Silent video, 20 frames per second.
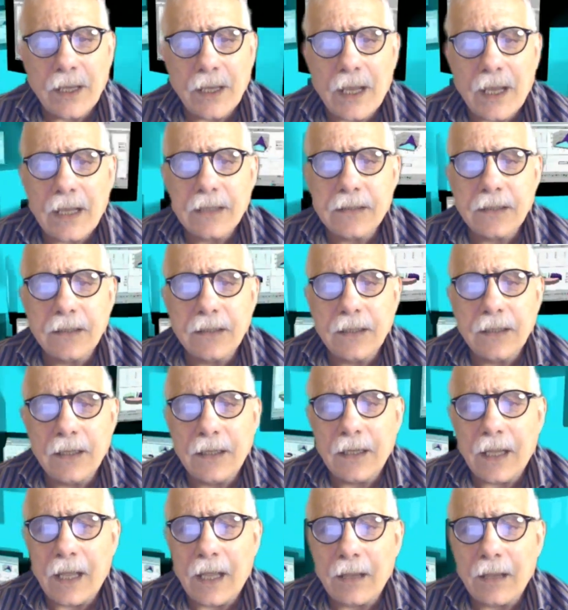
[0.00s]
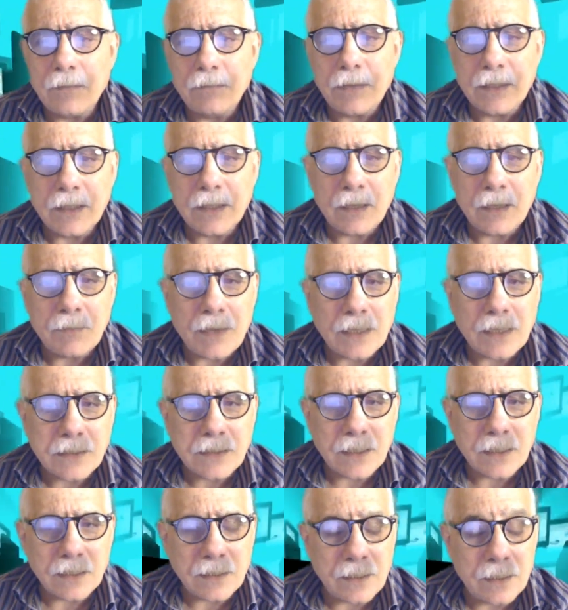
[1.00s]
dei casi della
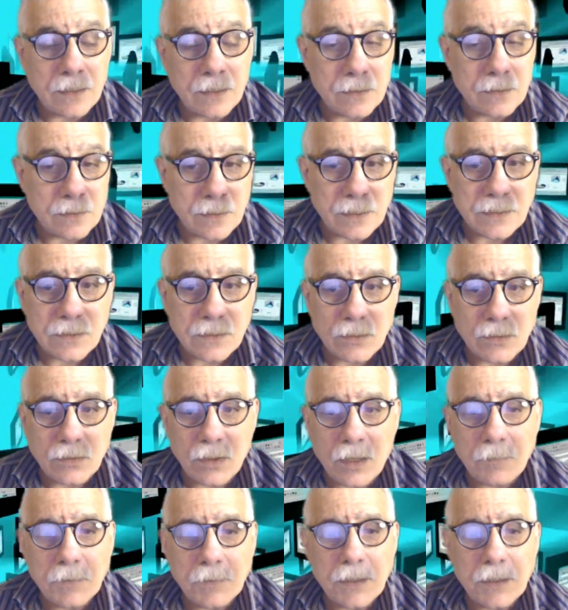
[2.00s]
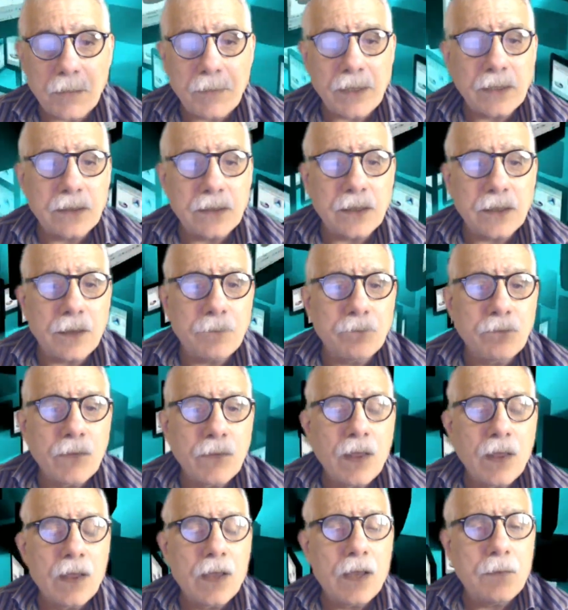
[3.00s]
Bergamasca crescono rapidamente
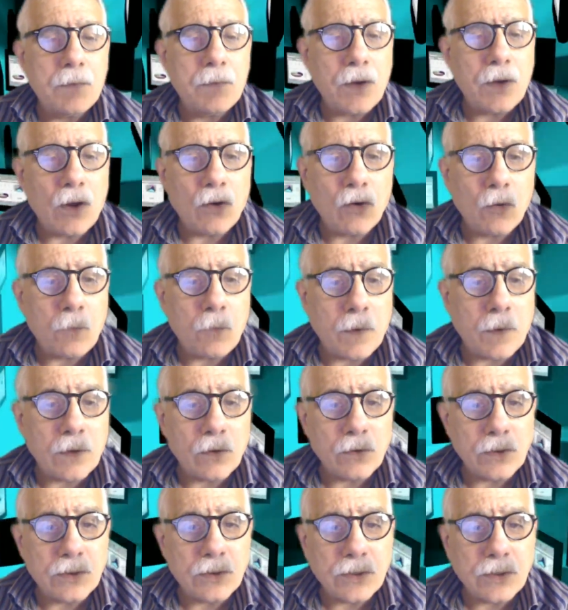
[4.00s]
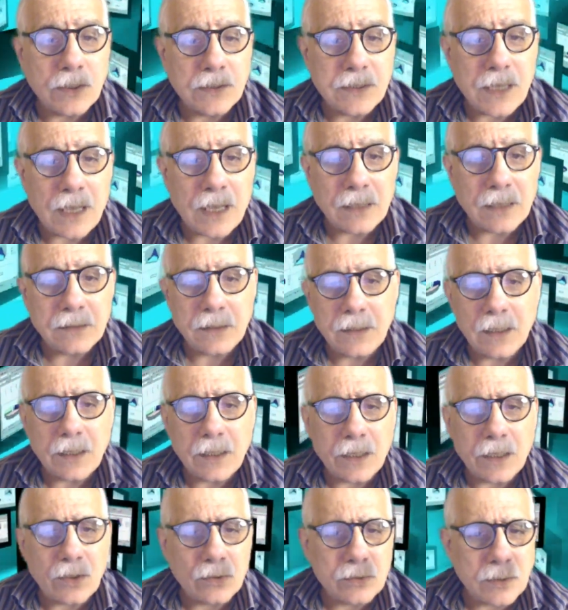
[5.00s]
e preoccupano gli scienziati e
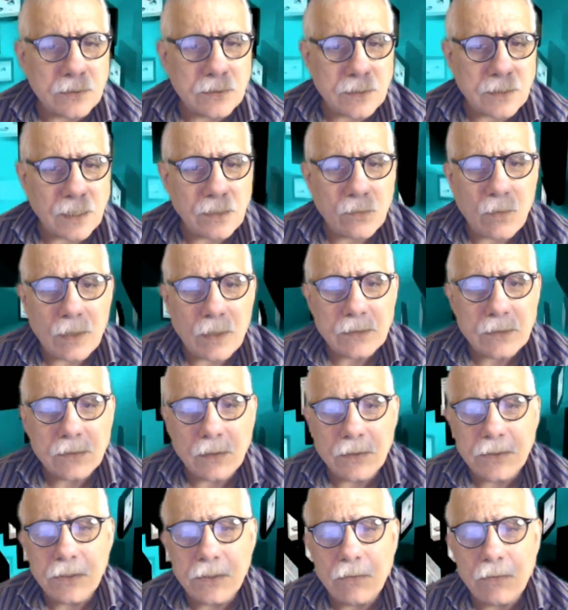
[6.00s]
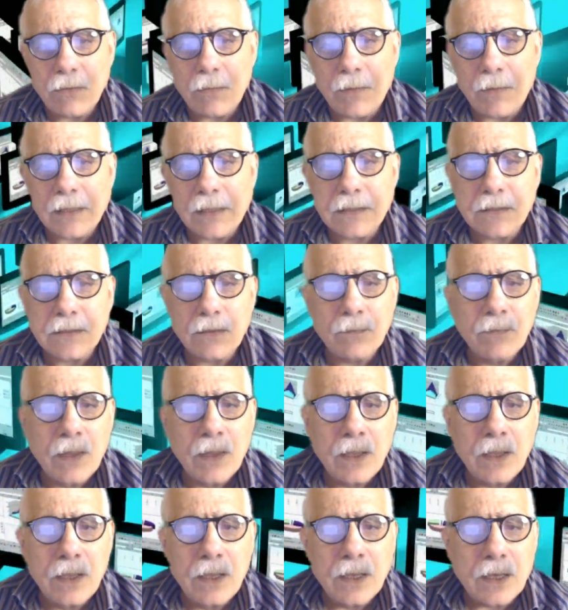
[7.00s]
nella notte tra il 4 e il 5 marzo
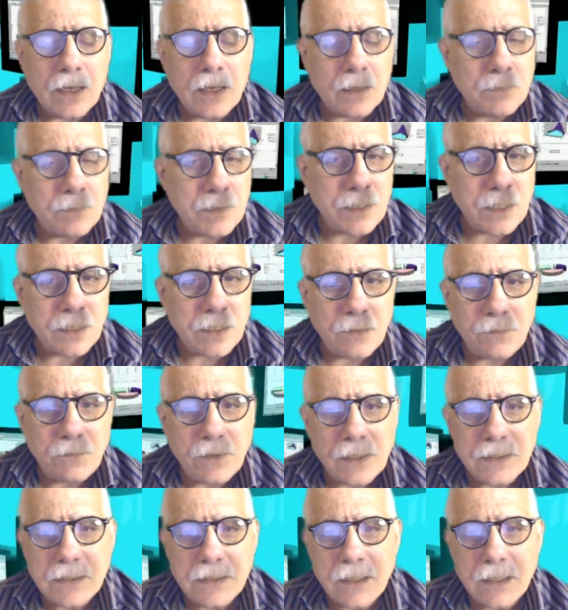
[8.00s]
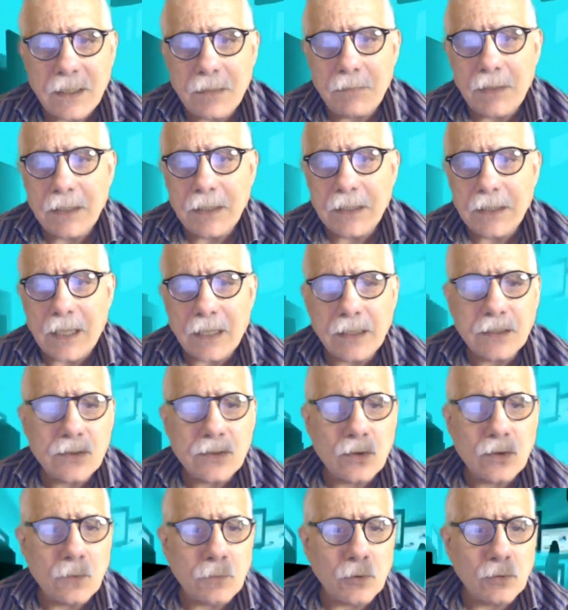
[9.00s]
Carabinieri, finanzieri e militari
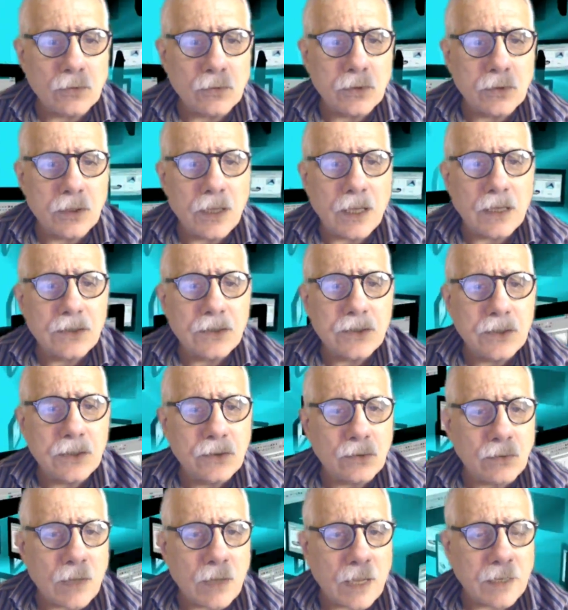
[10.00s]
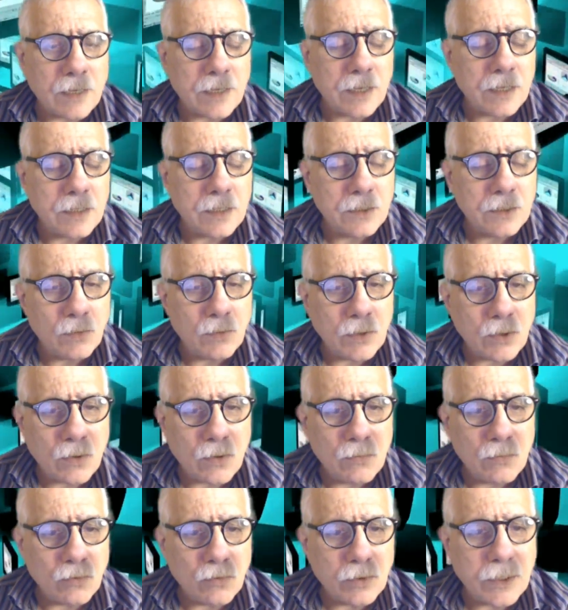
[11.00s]
sono pronti a cinturare i due
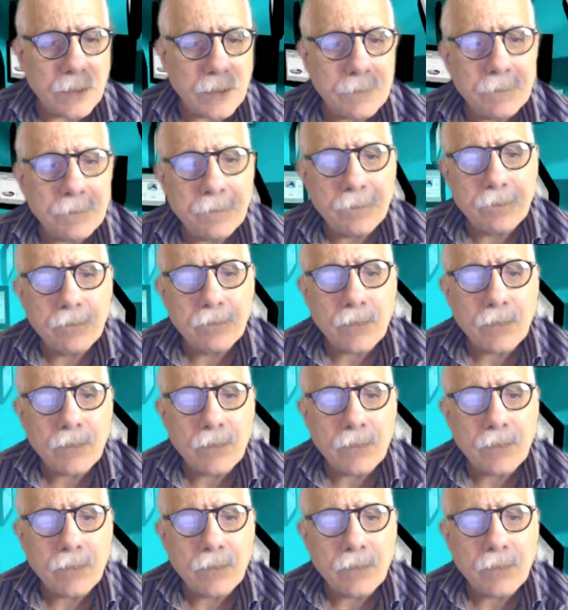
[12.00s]
comuni.